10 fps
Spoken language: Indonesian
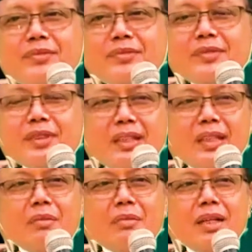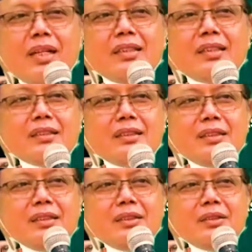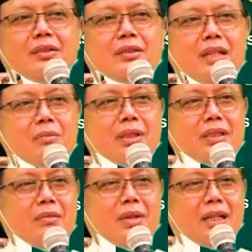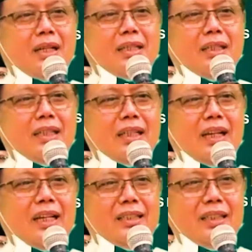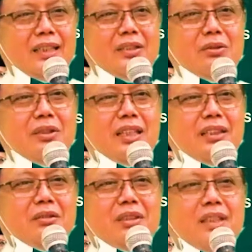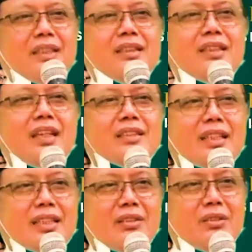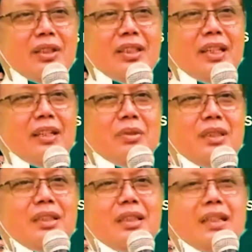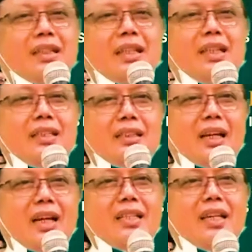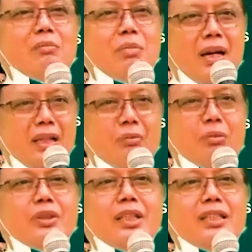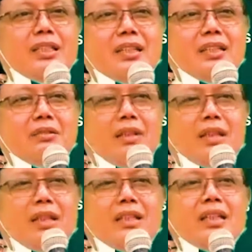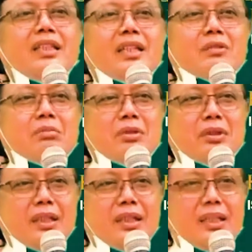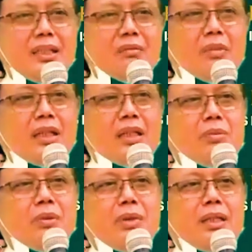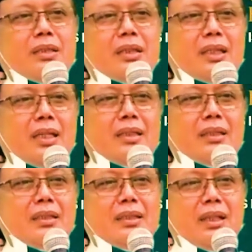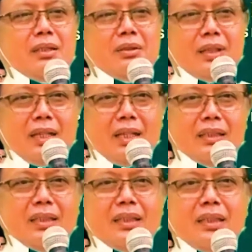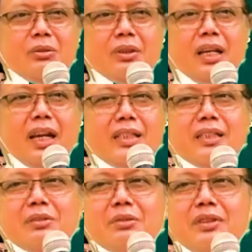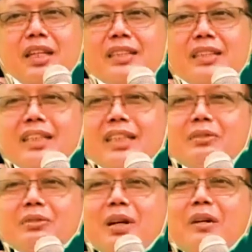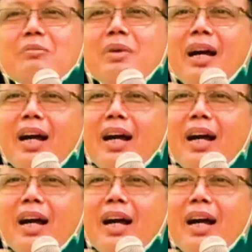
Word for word: Karena apa? Orang pertama kali hadir di dunia itu kan diajarkan oleh Nabi, indera yang paling potensial itu adalah telinga sebetulnya. Maka Nabi mengajarkan ketika orang hadir di dunia lahir itu diajarkan untuk apa?